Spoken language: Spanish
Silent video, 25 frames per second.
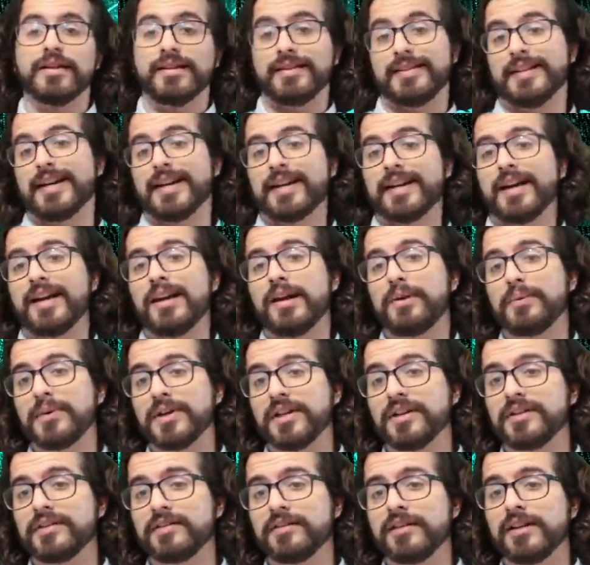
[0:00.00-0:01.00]
ya que a la
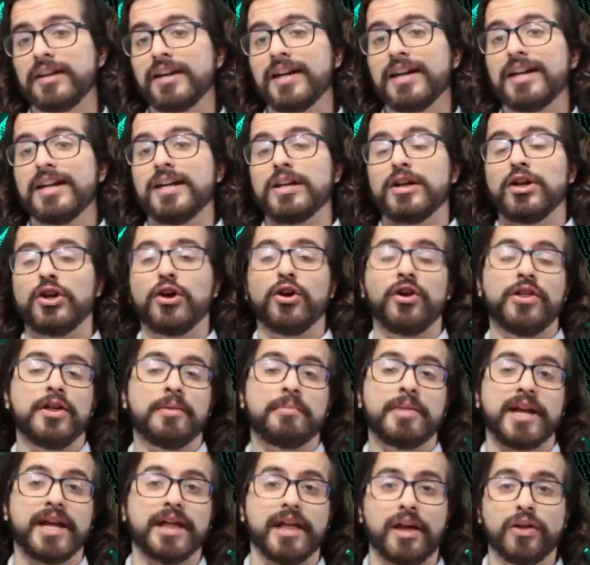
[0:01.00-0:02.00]
vez los
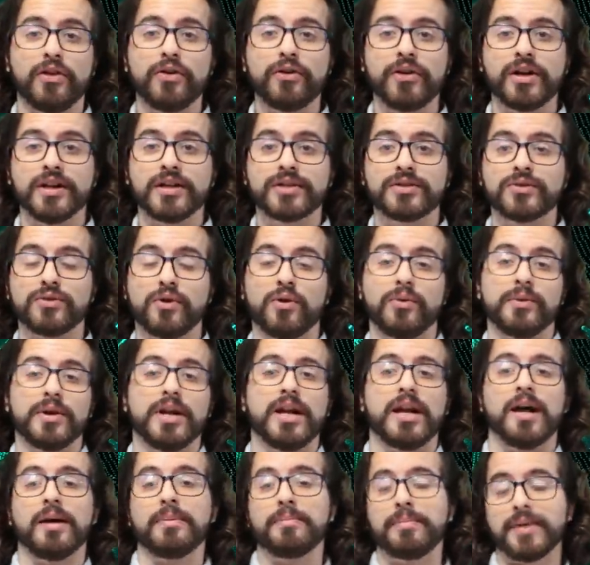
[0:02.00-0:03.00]
depredadores o
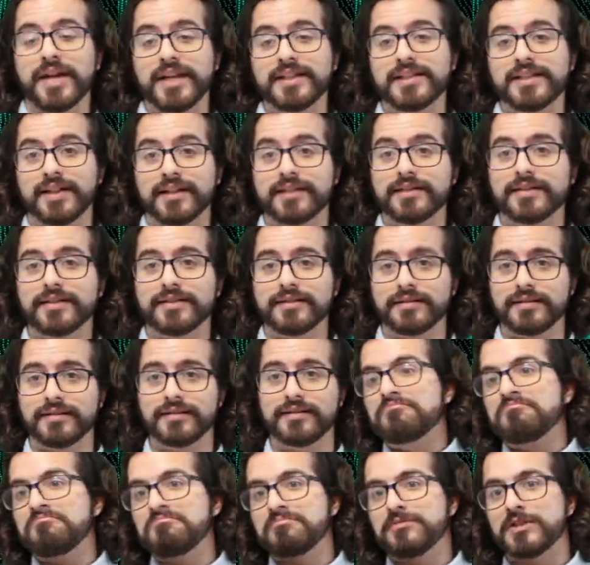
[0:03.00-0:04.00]
bien las presas
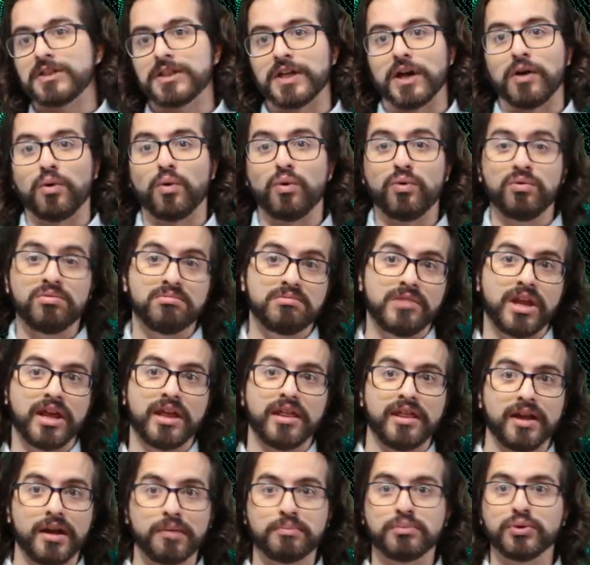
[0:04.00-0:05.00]
según
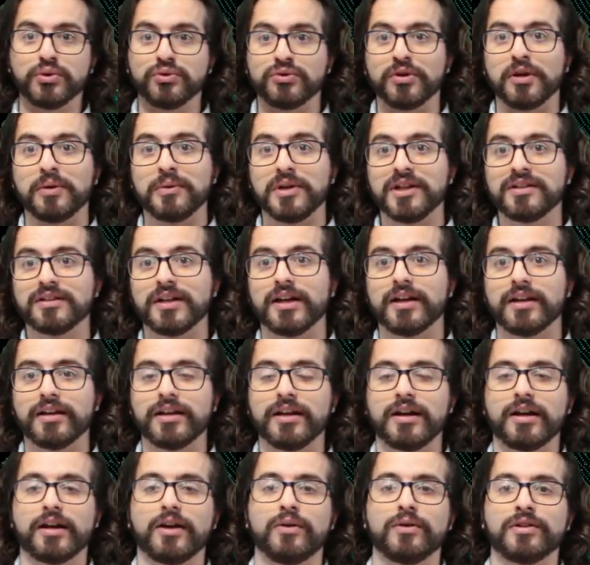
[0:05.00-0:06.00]
desde el punto de vista
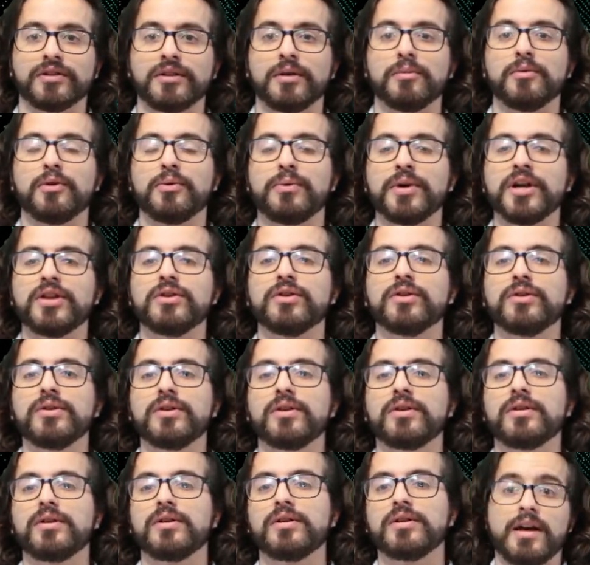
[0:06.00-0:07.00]
desde el que lo estemos viendo,
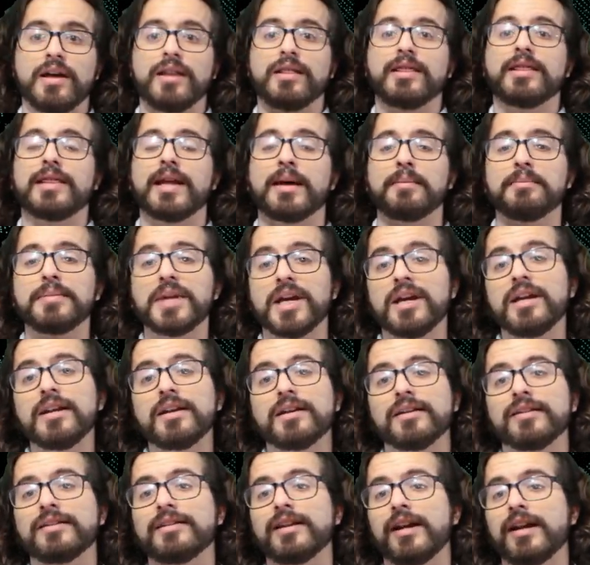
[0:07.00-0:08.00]

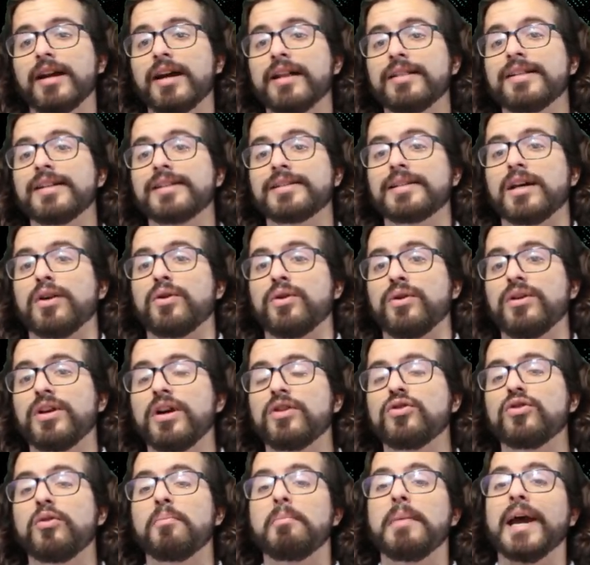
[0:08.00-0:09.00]
también estarán
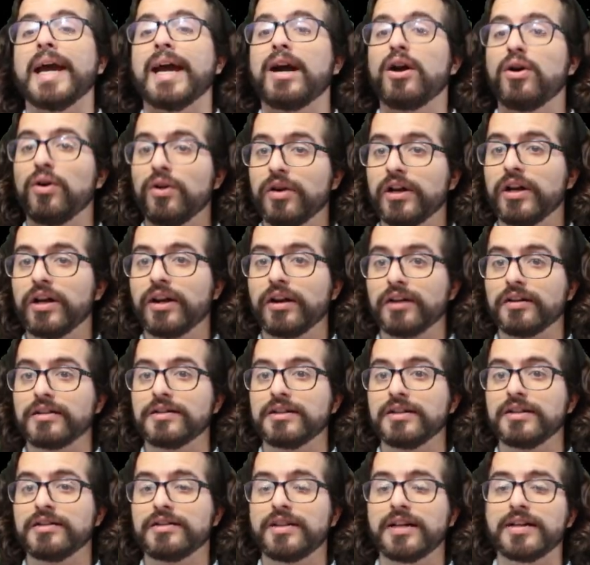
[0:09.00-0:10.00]
desarrollando mejores
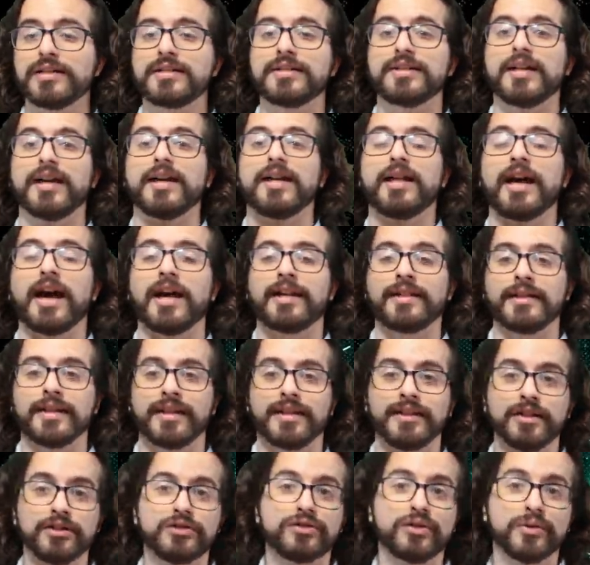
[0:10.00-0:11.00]
resistencias
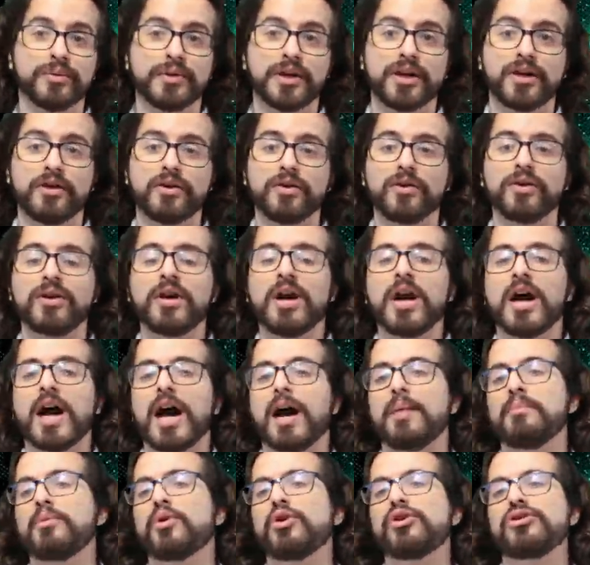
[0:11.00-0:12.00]
ante dicho veneno
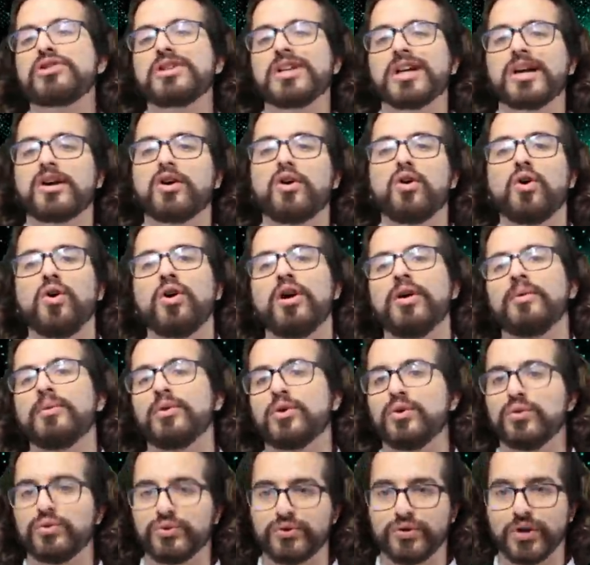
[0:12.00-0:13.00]
a modo de
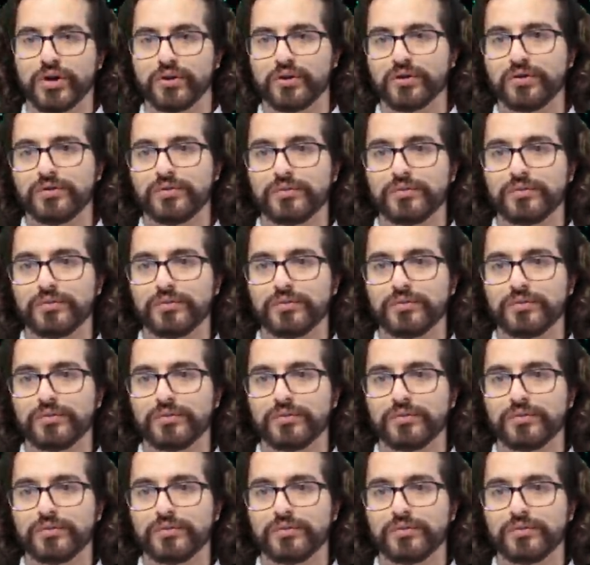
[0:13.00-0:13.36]
coevolución.